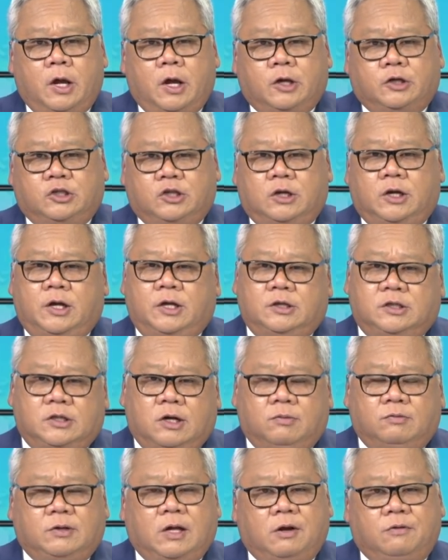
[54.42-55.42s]
Cho nên
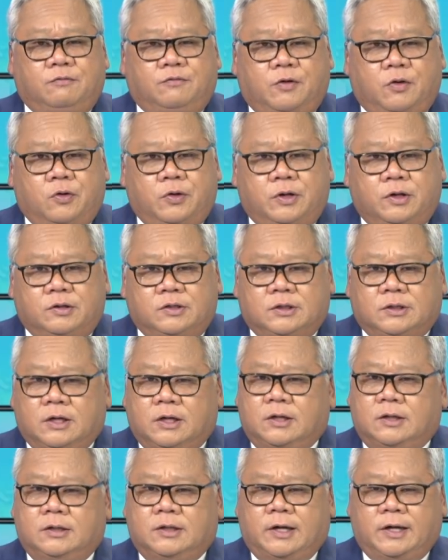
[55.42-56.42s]
trong thành phố
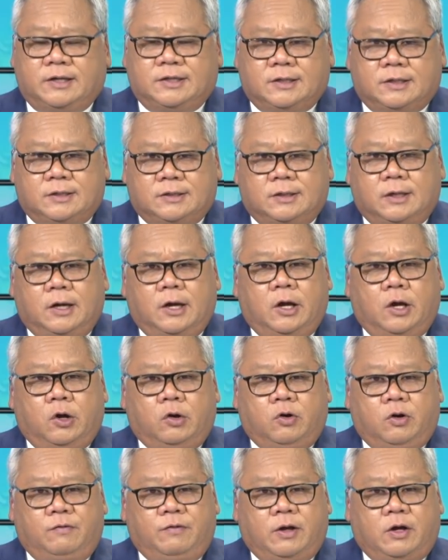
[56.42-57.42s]
Houston, Texas,
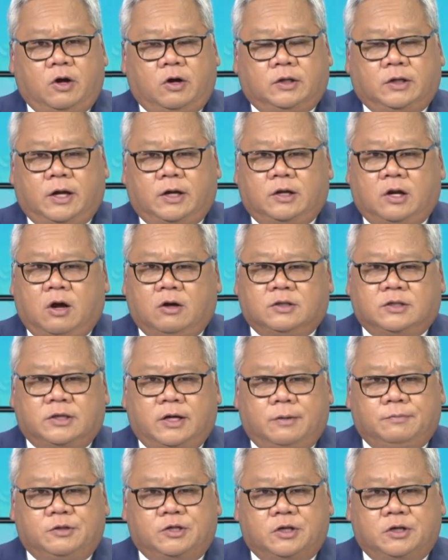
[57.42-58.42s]
quý vị có thể đón
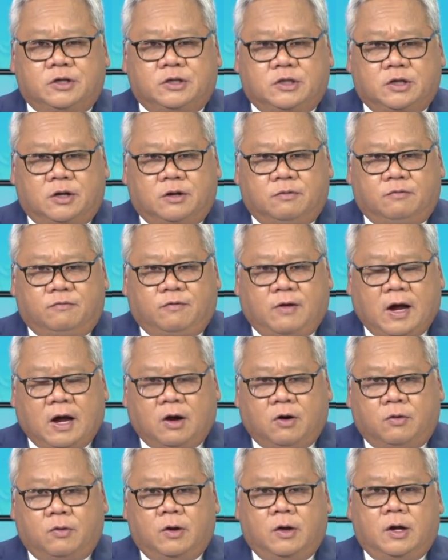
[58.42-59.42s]
xem chương trình
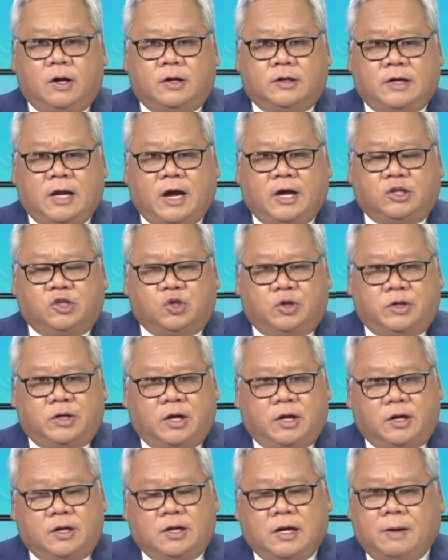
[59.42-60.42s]
vào đài truyền
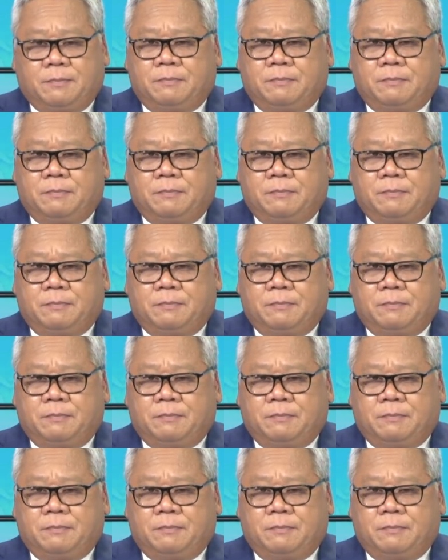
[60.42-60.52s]
hình năm